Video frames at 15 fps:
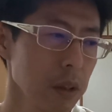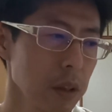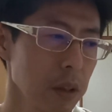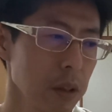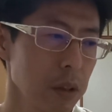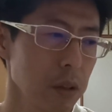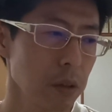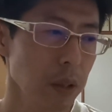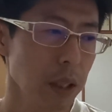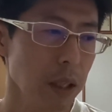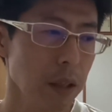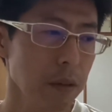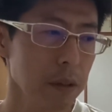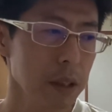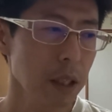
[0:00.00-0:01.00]
それ結
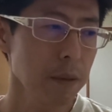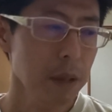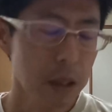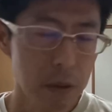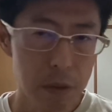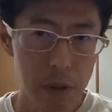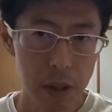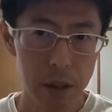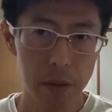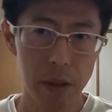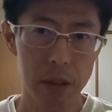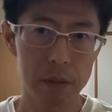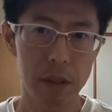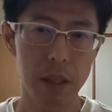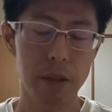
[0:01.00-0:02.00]
局サイバー攻撃とか
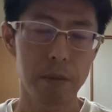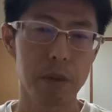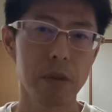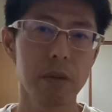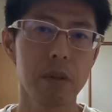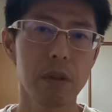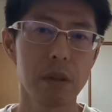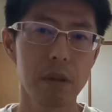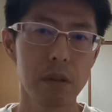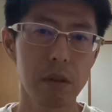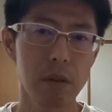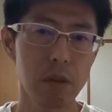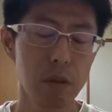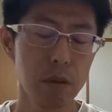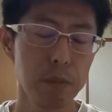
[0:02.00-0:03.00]
受けて僕の
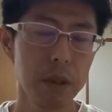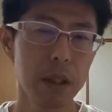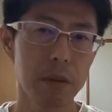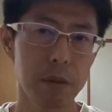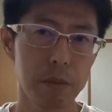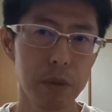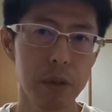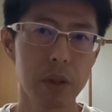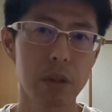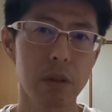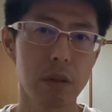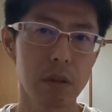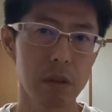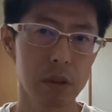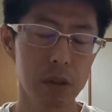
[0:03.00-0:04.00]
ホームページも文章
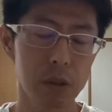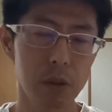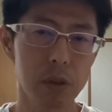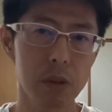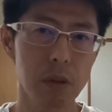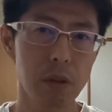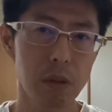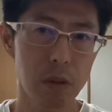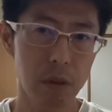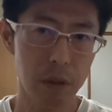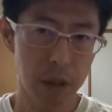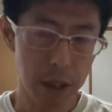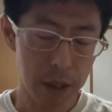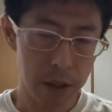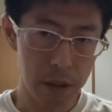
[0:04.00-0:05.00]
をそこそこ
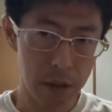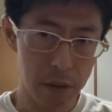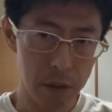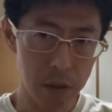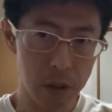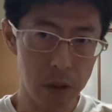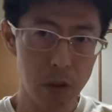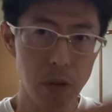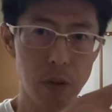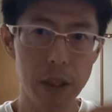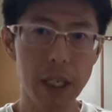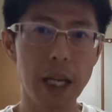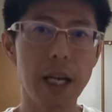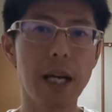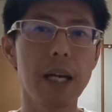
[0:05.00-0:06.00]
行入
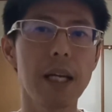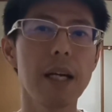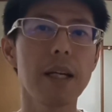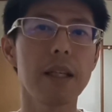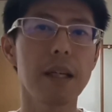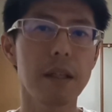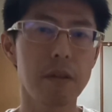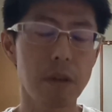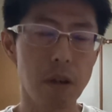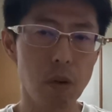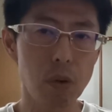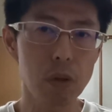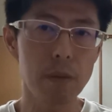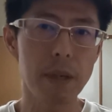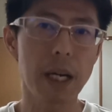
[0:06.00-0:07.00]
れ替えられたりとか
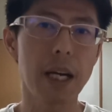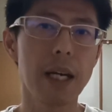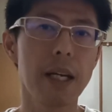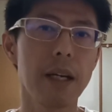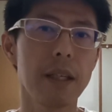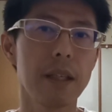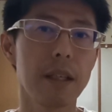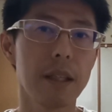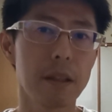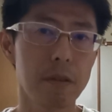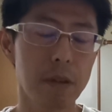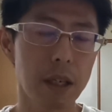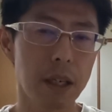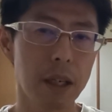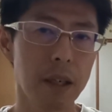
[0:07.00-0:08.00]
言葉変えられたりだと
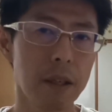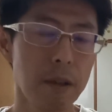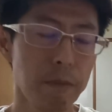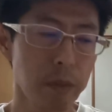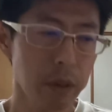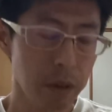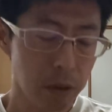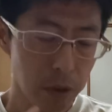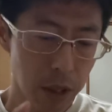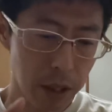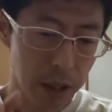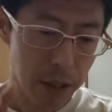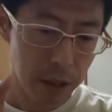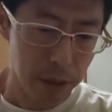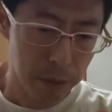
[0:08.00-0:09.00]
かこれ
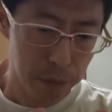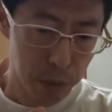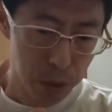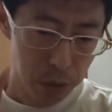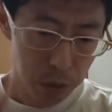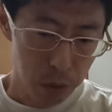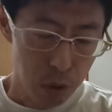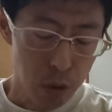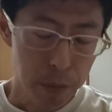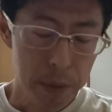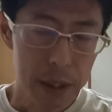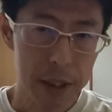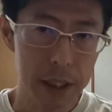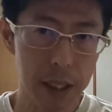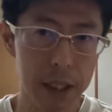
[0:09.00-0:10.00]
僕の
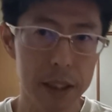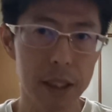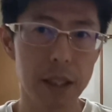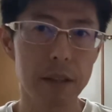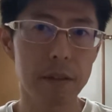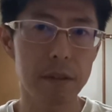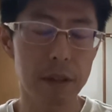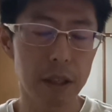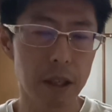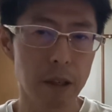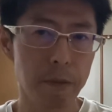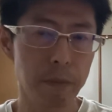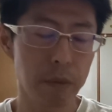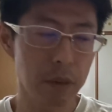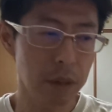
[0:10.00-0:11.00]
ホームページだけじゃなくて
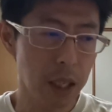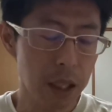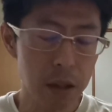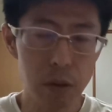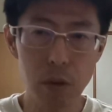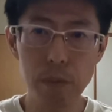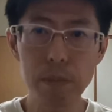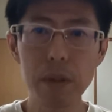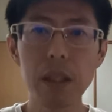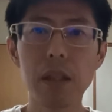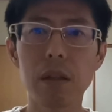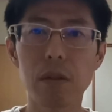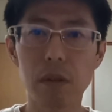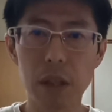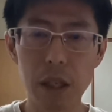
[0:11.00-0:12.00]

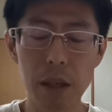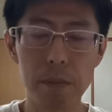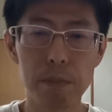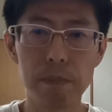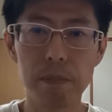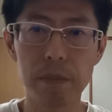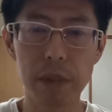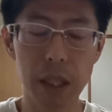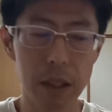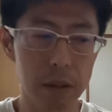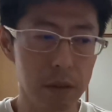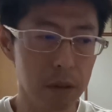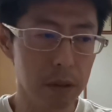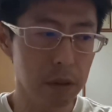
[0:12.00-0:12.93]
ネットプリントで、あのー、